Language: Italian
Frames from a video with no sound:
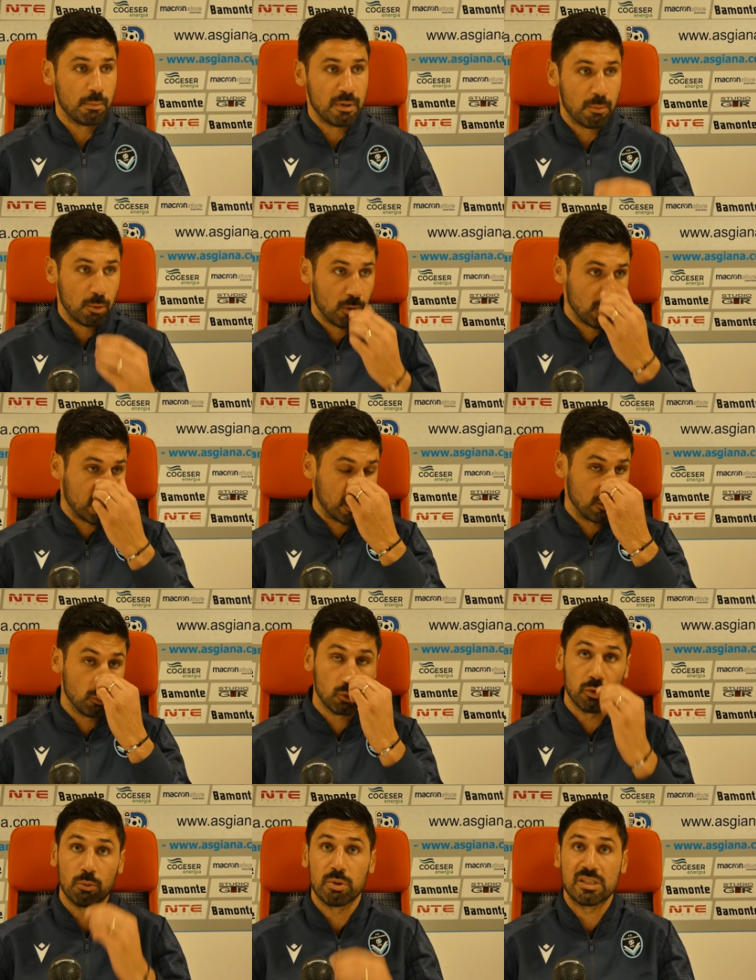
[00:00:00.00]
abbiamo
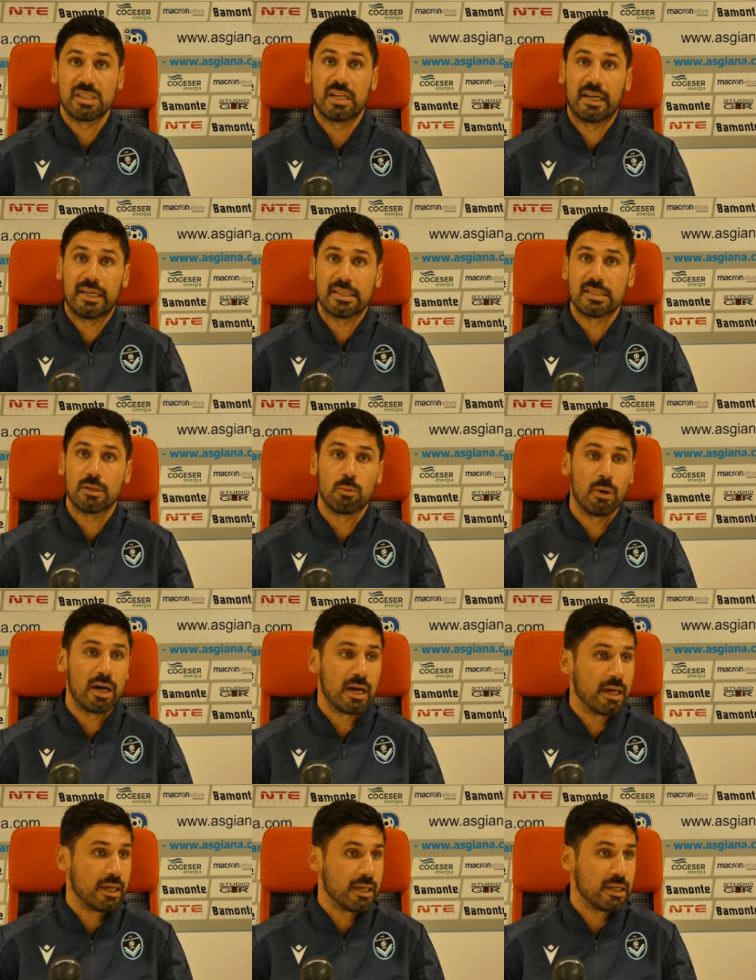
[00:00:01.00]
creduto in questi ragazzi
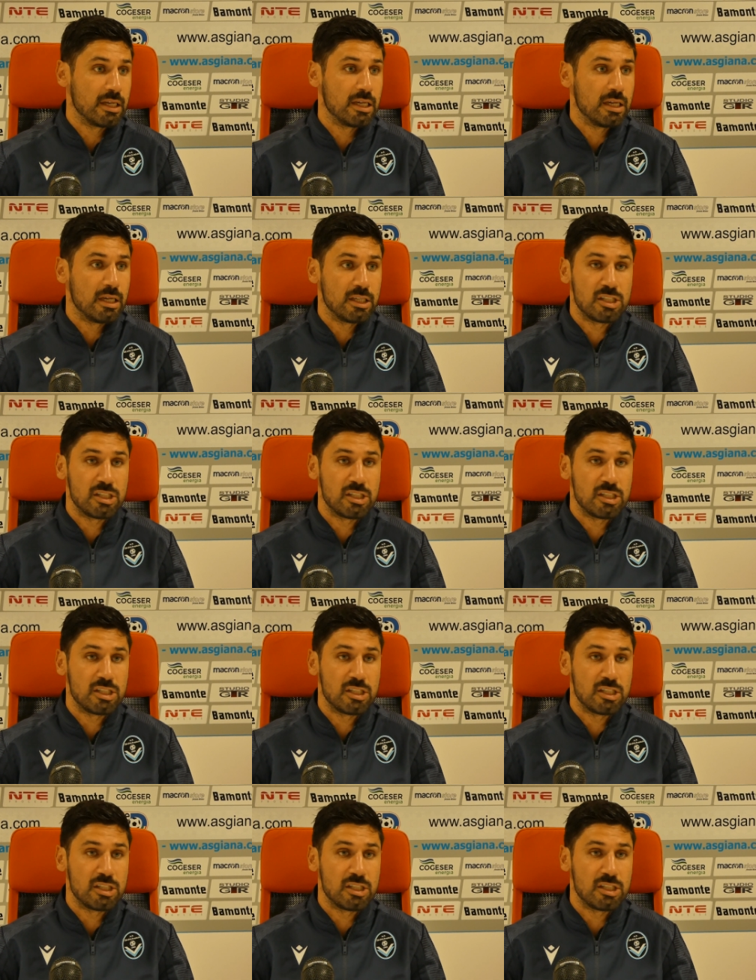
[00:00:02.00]
qua e,